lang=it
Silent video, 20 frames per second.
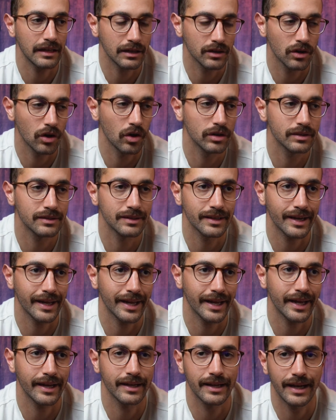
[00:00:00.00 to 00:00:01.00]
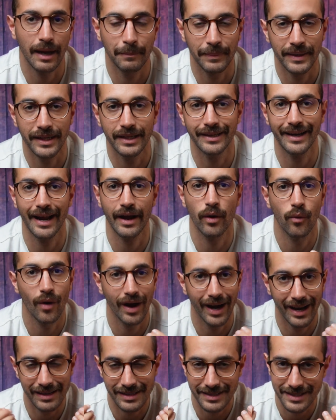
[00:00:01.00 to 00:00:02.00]
inoltre capire
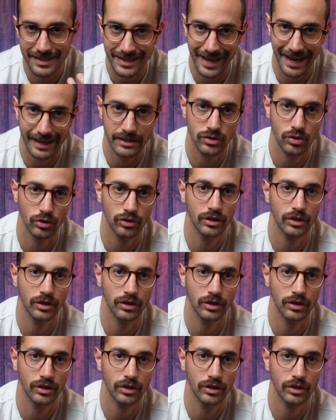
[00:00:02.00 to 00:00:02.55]
qual è il senso